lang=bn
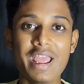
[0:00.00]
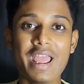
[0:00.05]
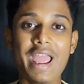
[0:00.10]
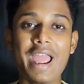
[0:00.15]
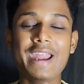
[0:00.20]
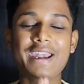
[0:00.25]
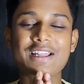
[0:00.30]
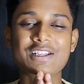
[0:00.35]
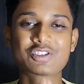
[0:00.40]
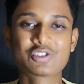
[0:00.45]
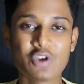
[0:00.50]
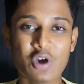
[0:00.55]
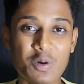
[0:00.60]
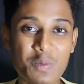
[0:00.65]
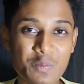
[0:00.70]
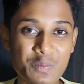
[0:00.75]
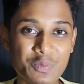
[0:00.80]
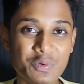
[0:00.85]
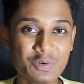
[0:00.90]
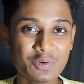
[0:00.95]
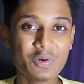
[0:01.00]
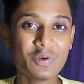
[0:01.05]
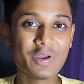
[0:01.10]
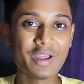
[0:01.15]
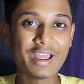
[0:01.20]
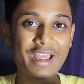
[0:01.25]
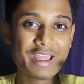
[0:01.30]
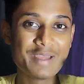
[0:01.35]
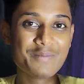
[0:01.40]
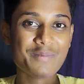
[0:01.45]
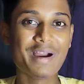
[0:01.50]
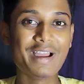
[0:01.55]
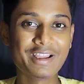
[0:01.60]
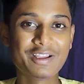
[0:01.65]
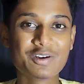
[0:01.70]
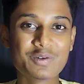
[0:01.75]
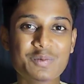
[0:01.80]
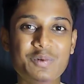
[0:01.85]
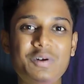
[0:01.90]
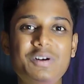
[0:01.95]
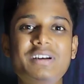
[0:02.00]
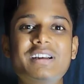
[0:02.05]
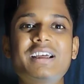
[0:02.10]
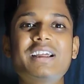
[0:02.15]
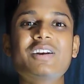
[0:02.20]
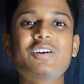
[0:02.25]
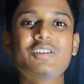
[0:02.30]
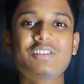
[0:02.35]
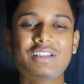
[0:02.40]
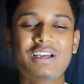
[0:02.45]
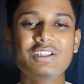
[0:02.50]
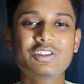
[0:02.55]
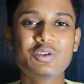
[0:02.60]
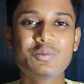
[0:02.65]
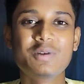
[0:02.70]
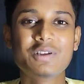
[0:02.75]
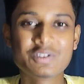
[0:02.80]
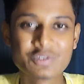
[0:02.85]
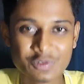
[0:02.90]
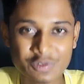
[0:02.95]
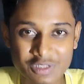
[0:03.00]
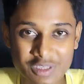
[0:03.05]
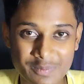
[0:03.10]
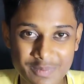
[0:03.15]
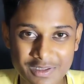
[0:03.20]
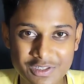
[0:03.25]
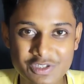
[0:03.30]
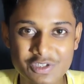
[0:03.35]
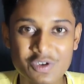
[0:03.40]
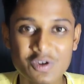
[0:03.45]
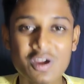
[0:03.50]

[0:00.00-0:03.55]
এটা সম্পূর্ণ এই মাইক্রোফোনটার কথাই তোমরা শুনতে পাচ্ছ